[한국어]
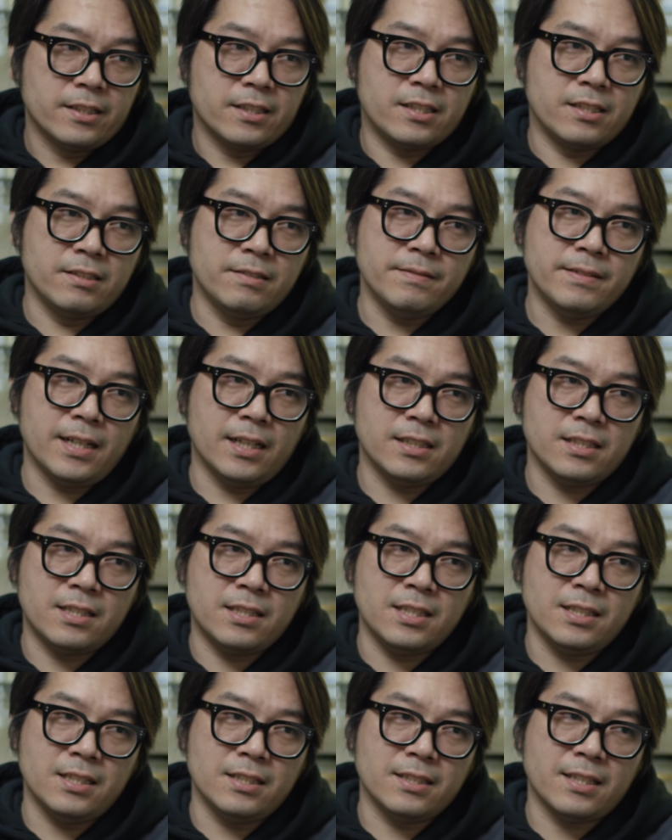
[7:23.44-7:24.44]
지금까지
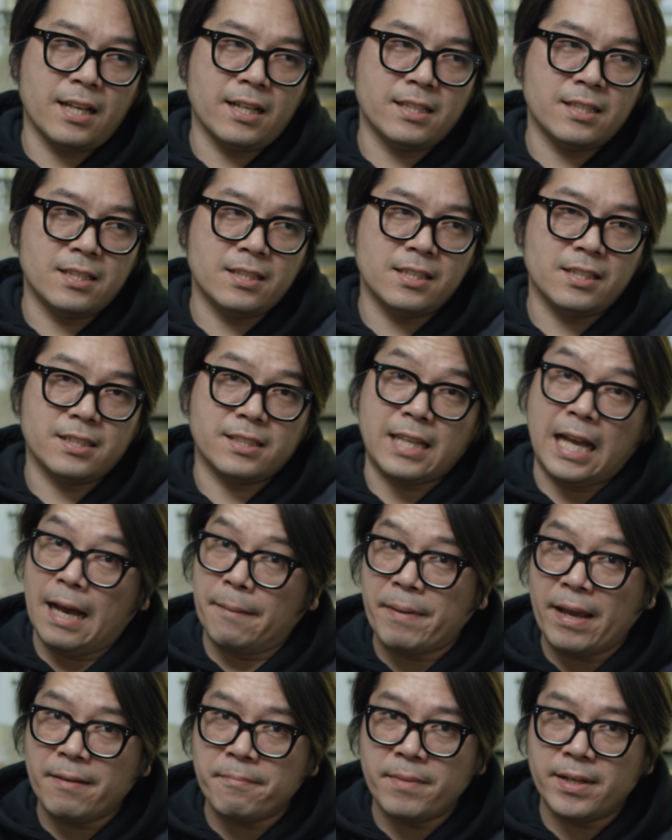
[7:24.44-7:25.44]
찍은 사진이
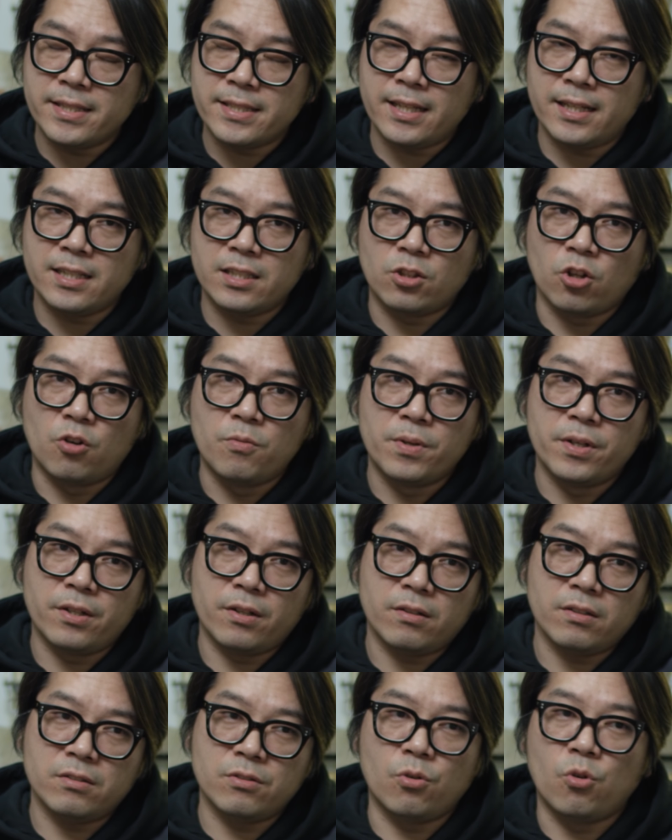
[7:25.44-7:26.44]
400만 장이
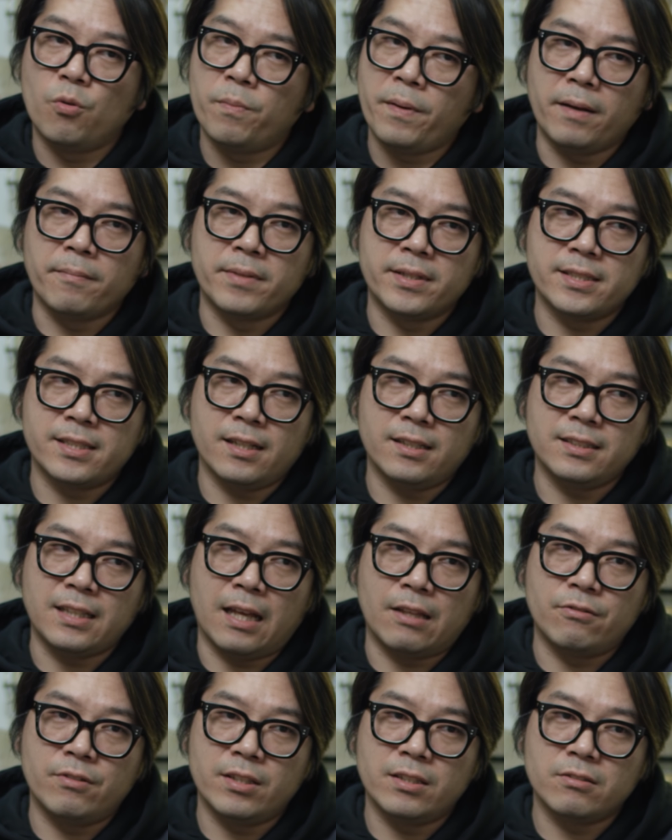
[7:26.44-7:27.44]
넘어요. 그리고 500만 장은
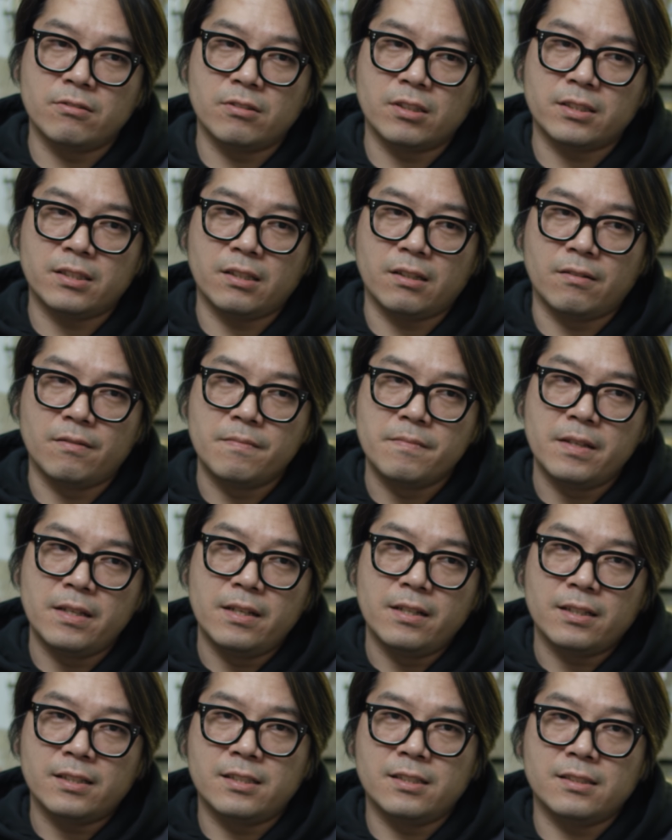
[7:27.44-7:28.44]
안 되는 것 같아요.
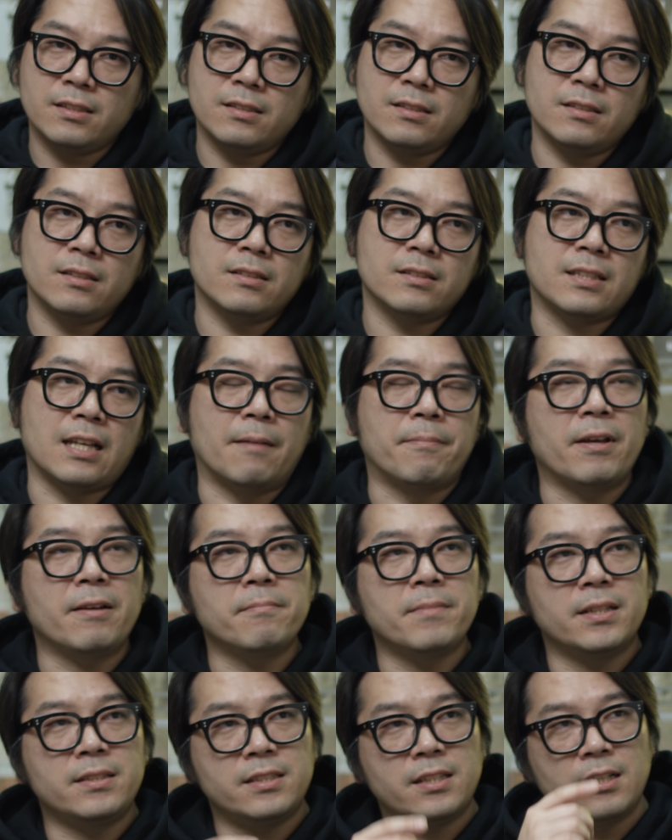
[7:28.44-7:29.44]
그
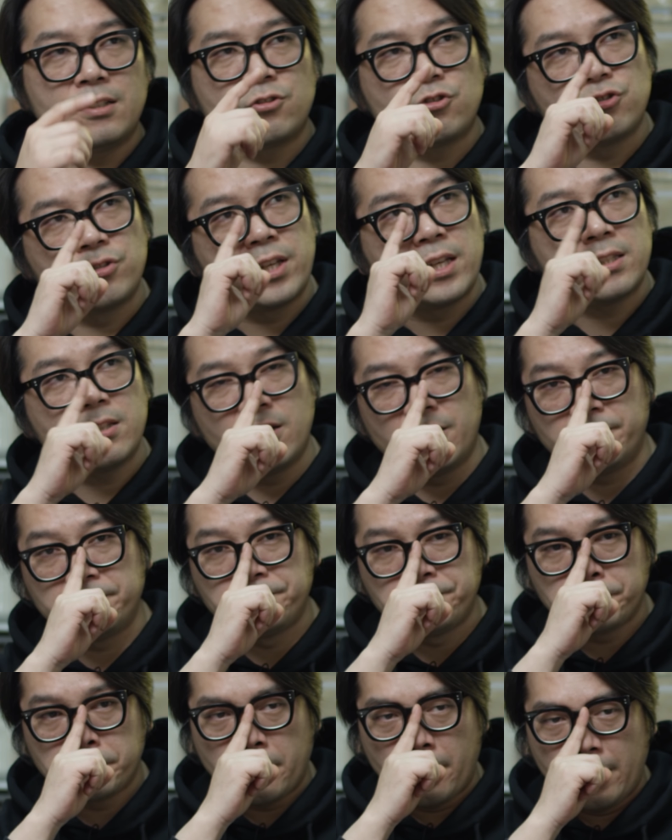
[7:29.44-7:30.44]
400만 장
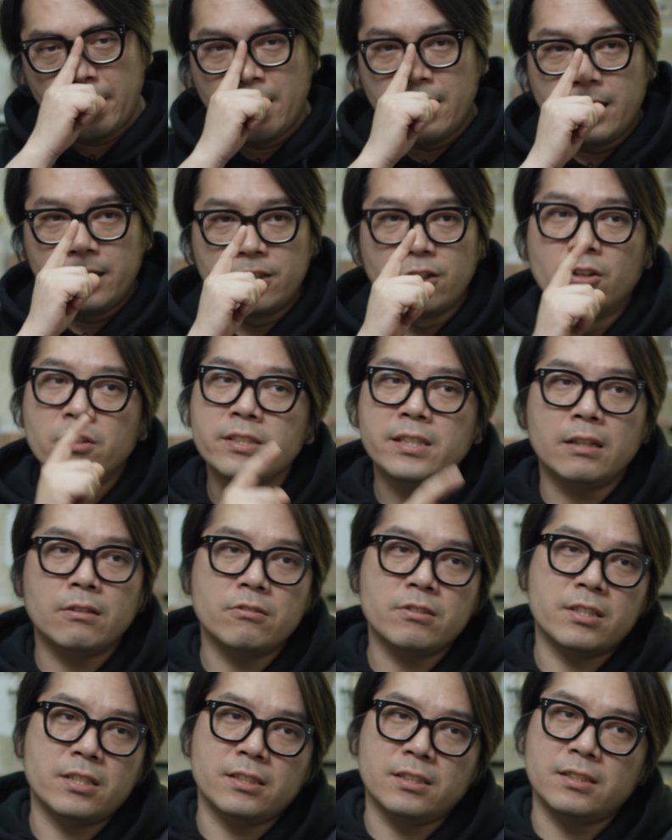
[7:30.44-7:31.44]
중에서
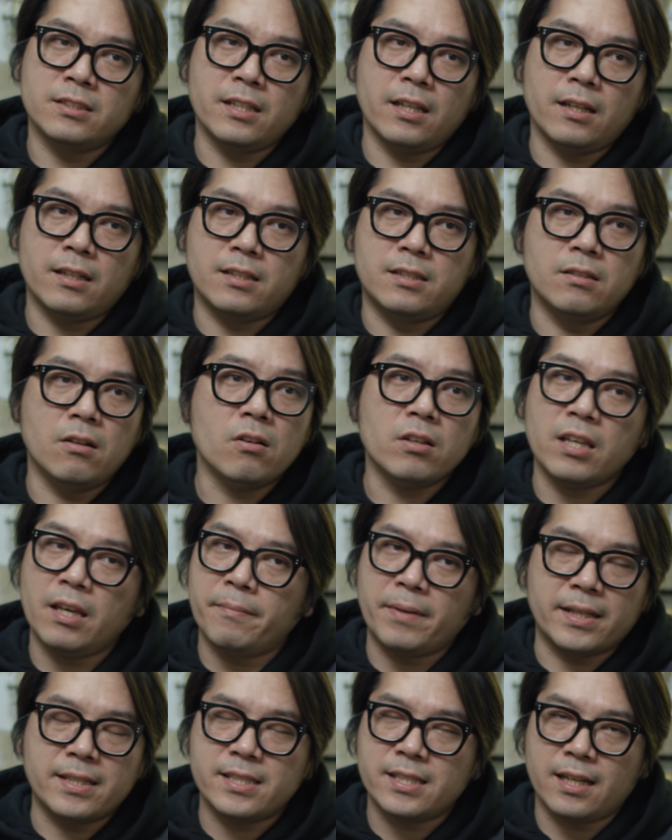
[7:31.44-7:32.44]
연사로 찍은 게 그렇게
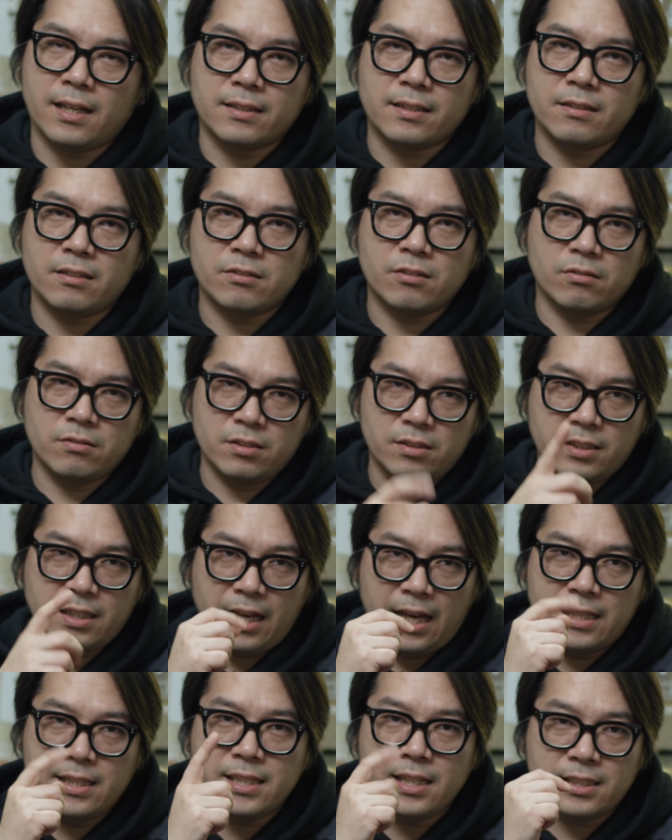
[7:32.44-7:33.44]
많지 않아요. 저는 이렇게
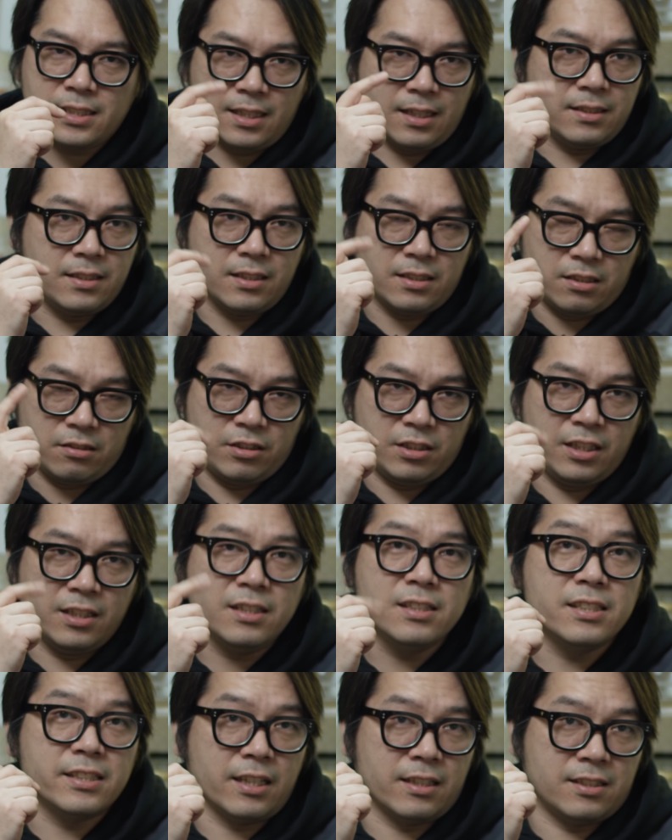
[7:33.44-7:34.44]
한 장씩 한 장씩
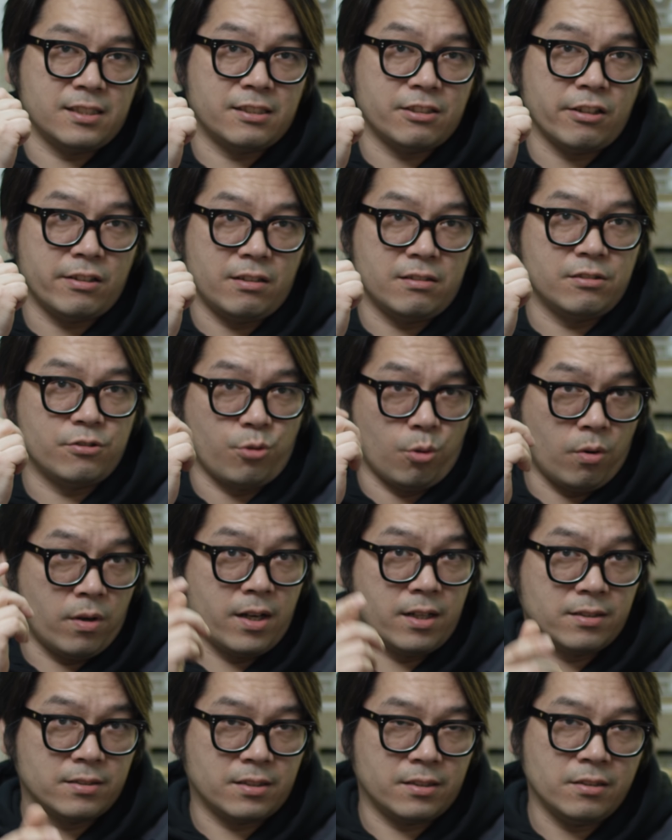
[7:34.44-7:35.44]
싱글샷을 촬영을
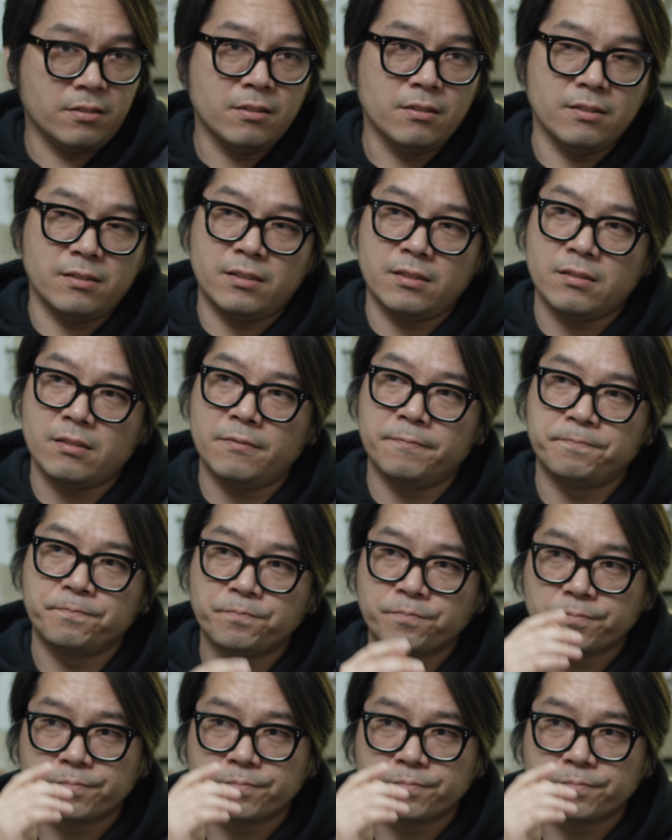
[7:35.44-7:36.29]
좋아하거든요. 그래서